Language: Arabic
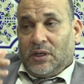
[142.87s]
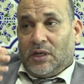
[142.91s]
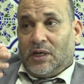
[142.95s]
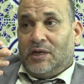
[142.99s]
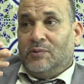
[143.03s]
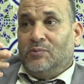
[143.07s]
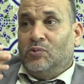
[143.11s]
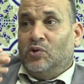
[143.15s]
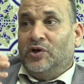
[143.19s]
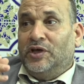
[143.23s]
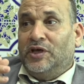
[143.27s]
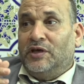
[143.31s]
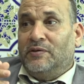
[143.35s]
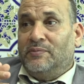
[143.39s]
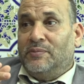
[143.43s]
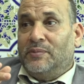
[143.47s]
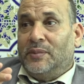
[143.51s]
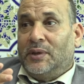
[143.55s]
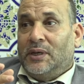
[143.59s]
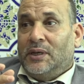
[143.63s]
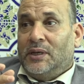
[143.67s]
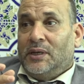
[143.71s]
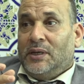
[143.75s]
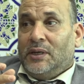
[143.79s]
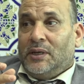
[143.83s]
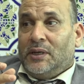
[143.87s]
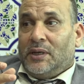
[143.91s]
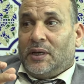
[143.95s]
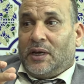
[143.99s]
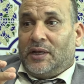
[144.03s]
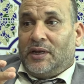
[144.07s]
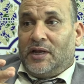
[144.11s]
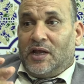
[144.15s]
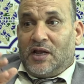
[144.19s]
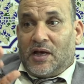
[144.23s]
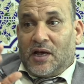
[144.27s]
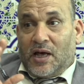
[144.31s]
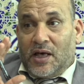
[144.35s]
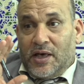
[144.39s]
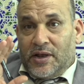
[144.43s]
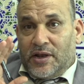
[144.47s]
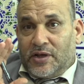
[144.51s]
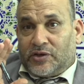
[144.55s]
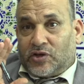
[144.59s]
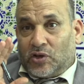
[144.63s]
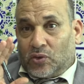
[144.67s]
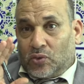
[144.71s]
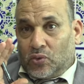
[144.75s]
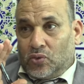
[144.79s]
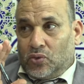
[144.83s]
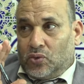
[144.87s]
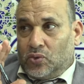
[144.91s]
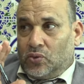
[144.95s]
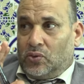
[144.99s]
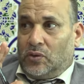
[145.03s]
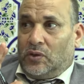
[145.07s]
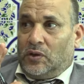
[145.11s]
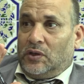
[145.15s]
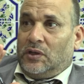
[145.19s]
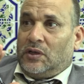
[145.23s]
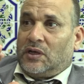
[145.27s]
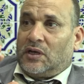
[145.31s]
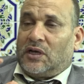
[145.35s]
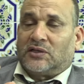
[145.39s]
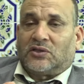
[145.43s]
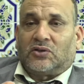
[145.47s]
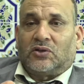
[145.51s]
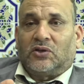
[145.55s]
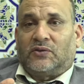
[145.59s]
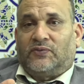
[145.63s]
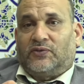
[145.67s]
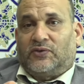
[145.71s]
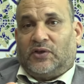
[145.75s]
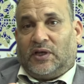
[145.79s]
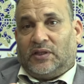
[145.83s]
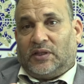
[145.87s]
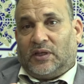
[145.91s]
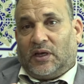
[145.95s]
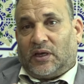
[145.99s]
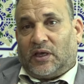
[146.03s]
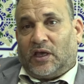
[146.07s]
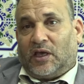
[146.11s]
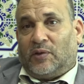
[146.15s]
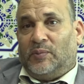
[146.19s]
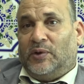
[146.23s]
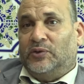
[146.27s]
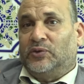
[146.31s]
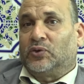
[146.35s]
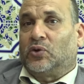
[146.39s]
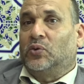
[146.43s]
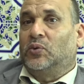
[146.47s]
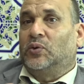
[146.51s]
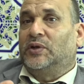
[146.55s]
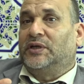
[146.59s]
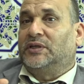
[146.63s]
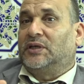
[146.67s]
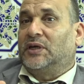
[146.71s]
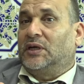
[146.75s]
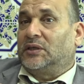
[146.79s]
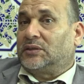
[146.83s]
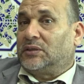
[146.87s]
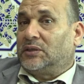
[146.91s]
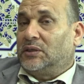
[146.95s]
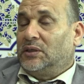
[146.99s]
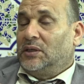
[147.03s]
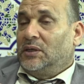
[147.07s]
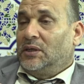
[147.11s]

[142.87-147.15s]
المهم انا انا تنقول خاصو يتفتح تحقيق مع ذوك الوليدات